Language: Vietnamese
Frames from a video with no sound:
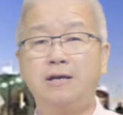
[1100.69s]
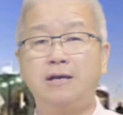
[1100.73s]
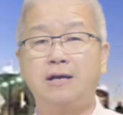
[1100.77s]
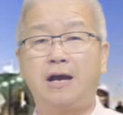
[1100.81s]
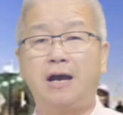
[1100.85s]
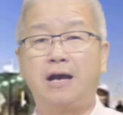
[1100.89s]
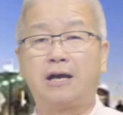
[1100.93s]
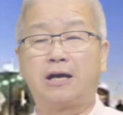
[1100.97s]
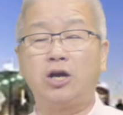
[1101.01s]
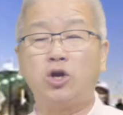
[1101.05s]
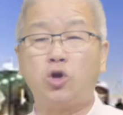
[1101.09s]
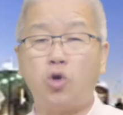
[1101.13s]

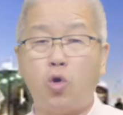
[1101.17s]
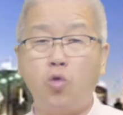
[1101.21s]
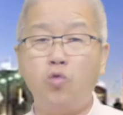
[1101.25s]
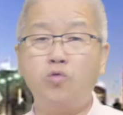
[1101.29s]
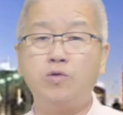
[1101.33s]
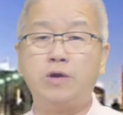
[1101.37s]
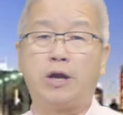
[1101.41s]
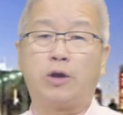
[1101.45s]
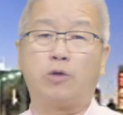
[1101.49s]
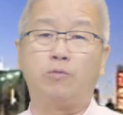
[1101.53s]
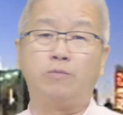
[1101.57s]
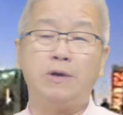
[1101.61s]
À, cái
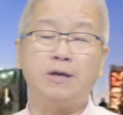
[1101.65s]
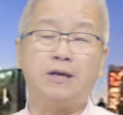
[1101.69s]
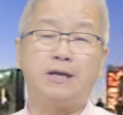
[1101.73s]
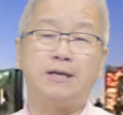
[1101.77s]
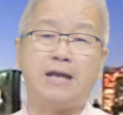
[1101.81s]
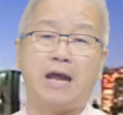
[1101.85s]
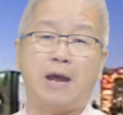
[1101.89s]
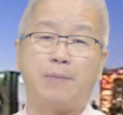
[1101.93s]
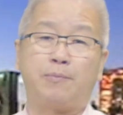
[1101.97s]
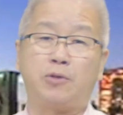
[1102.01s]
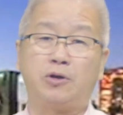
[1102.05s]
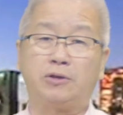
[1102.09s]
khu này cũng rất là
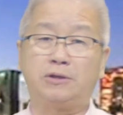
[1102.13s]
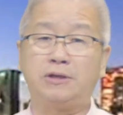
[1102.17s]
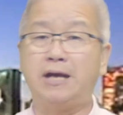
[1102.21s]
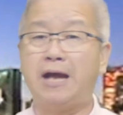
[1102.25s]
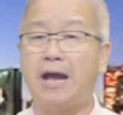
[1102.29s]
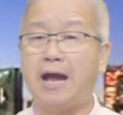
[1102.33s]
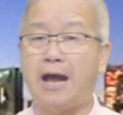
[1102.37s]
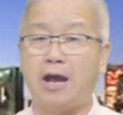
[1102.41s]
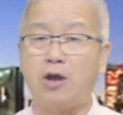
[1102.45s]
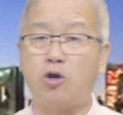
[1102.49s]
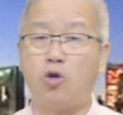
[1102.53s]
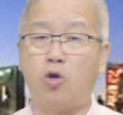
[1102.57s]
đẹp, có tới
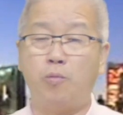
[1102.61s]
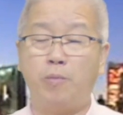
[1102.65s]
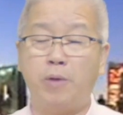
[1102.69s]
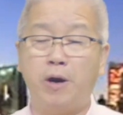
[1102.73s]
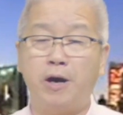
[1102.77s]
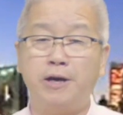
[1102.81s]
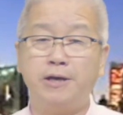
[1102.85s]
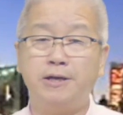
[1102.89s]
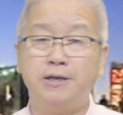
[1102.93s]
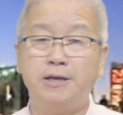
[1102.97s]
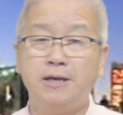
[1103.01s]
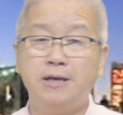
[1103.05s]
hai hồ
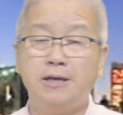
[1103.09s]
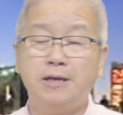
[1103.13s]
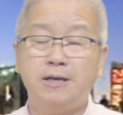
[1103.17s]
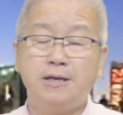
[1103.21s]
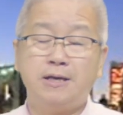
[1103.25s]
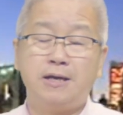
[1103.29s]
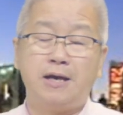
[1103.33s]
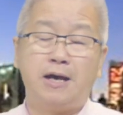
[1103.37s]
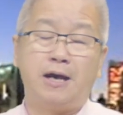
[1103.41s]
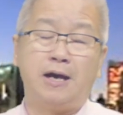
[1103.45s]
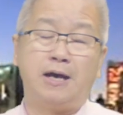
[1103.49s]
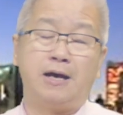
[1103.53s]
bơi,
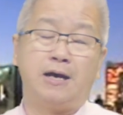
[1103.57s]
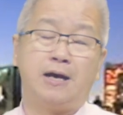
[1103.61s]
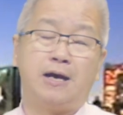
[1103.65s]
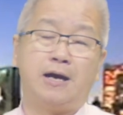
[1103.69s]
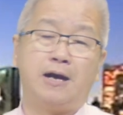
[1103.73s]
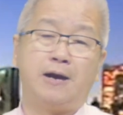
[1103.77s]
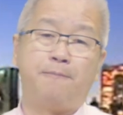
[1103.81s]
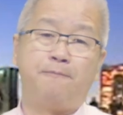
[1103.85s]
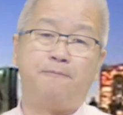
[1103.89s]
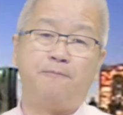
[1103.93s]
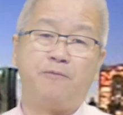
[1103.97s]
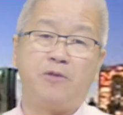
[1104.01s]

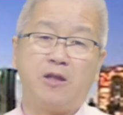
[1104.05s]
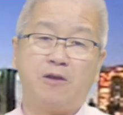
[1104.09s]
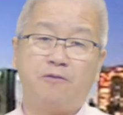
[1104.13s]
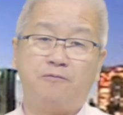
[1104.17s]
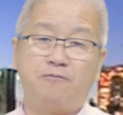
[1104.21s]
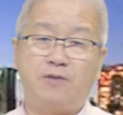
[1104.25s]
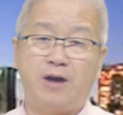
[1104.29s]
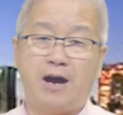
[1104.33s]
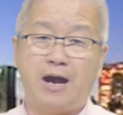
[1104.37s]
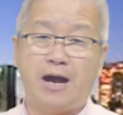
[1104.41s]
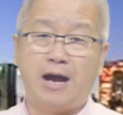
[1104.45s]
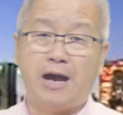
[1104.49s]
à,
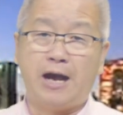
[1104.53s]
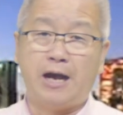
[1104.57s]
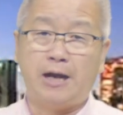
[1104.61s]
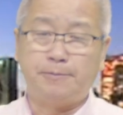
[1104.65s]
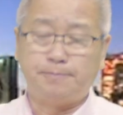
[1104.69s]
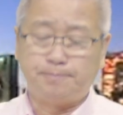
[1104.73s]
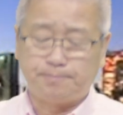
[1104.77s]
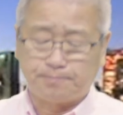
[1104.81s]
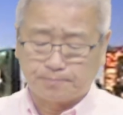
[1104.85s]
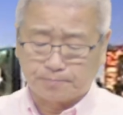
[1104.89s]
và